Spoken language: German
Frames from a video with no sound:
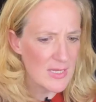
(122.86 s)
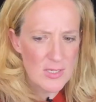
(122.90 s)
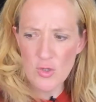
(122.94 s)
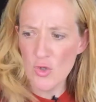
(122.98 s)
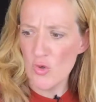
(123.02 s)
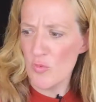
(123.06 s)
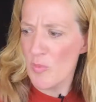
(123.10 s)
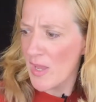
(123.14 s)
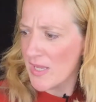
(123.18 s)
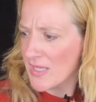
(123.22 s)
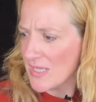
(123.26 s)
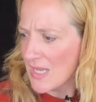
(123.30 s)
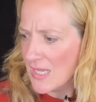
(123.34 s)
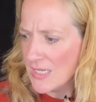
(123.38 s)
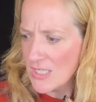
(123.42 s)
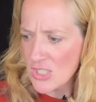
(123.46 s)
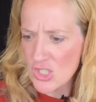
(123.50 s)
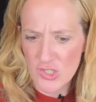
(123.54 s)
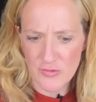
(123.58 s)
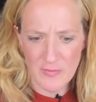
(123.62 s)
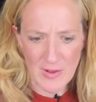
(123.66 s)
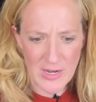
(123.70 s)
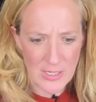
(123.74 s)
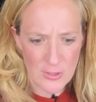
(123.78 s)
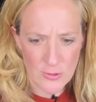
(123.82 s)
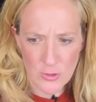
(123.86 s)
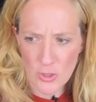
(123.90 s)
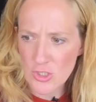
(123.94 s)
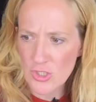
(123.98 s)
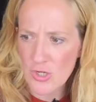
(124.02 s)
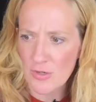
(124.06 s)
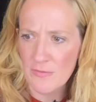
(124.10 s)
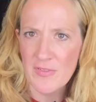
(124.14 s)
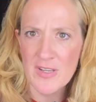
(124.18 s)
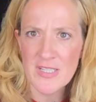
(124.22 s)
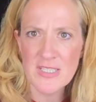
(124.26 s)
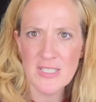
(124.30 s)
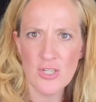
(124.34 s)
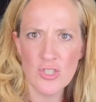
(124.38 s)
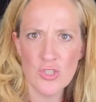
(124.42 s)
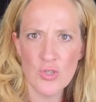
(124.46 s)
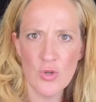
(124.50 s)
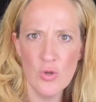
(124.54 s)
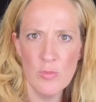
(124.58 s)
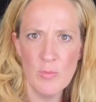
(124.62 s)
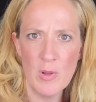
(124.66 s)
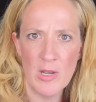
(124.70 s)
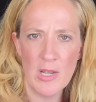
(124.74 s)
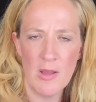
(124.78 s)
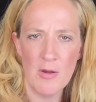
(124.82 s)
ich über jede Schwelle doch schon
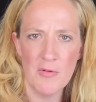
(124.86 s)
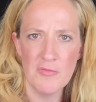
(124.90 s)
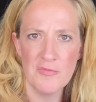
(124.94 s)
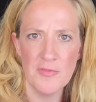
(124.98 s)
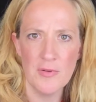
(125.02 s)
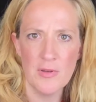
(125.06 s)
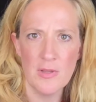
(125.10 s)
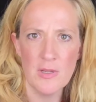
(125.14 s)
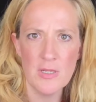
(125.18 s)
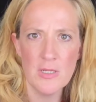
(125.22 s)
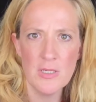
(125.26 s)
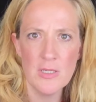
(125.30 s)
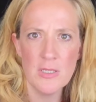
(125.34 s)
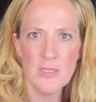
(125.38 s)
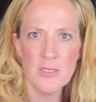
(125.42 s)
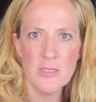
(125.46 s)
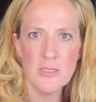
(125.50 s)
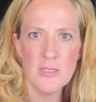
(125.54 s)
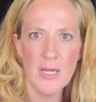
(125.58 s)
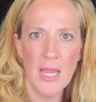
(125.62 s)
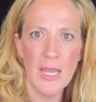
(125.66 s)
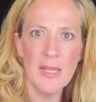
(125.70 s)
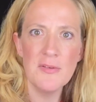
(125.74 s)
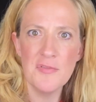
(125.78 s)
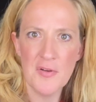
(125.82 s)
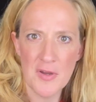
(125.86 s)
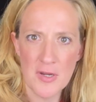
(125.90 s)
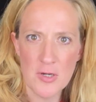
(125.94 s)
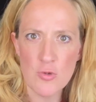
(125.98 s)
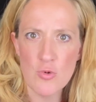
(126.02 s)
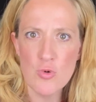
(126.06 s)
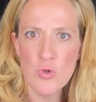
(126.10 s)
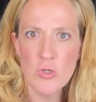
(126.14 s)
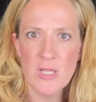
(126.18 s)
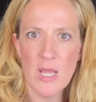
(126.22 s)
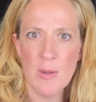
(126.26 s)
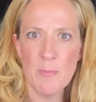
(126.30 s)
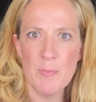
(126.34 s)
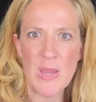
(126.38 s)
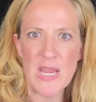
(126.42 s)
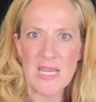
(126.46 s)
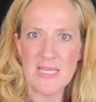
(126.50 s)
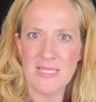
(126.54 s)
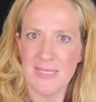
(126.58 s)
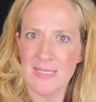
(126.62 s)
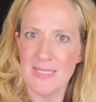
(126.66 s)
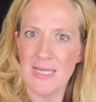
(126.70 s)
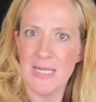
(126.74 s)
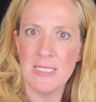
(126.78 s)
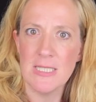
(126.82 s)
Wasserströme laufen. Ein verruchter
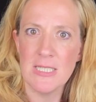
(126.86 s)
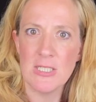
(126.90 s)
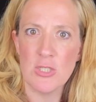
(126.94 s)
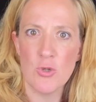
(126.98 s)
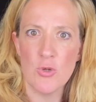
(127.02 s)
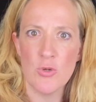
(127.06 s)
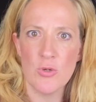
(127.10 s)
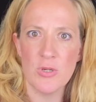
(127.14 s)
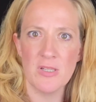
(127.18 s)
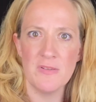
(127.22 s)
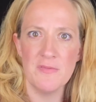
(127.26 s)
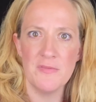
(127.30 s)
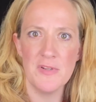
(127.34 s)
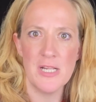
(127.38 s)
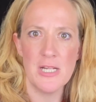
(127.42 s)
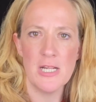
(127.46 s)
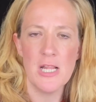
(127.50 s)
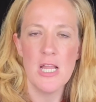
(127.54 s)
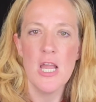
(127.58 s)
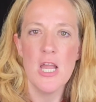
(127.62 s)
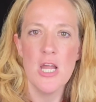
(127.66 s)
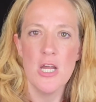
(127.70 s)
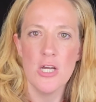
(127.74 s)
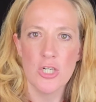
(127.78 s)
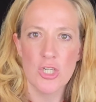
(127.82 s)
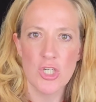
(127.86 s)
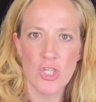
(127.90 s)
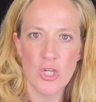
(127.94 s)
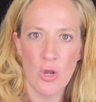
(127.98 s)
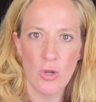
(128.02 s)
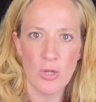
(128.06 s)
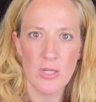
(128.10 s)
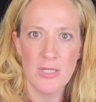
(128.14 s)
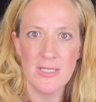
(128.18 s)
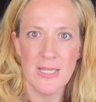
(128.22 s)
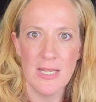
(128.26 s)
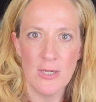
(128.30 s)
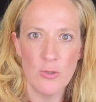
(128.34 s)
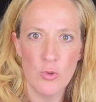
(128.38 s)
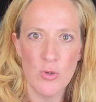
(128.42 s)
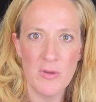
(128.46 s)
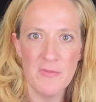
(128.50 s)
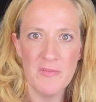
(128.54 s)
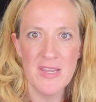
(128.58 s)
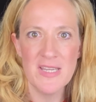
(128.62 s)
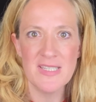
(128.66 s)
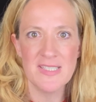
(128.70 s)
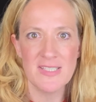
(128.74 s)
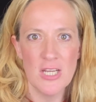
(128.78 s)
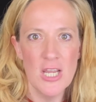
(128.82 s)
Besen, der nicht hören will. Stock, der du
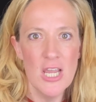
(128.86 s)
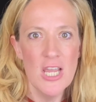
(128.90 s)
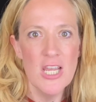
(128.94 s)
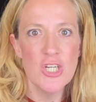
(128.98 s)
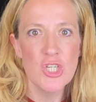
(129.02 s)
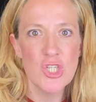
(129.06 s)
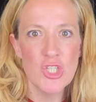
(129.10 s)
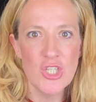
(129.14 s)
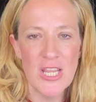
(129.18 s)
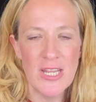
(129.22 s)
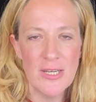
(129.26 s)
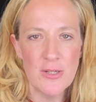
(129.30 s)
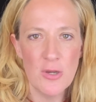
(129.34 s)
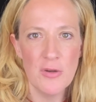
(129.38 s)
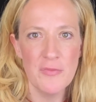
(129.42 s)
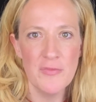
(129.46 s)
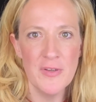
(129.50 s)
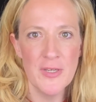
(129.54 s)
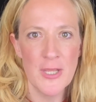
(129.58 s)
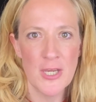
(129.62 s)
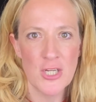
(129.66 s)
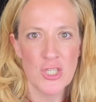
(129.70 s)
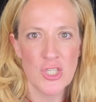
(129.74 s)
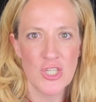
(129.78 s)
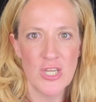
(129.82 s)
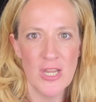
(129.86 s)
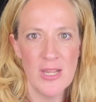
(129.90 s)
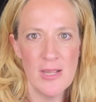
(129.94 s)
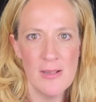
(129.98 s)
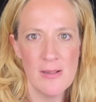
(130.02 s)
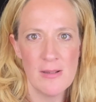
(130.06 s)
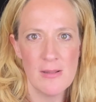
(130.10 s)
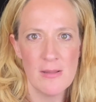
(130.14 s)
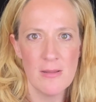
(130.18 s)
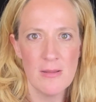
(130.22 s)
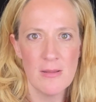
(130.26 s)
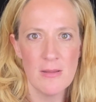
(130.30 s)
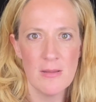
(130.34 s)
gewesen, steh doch wieder still.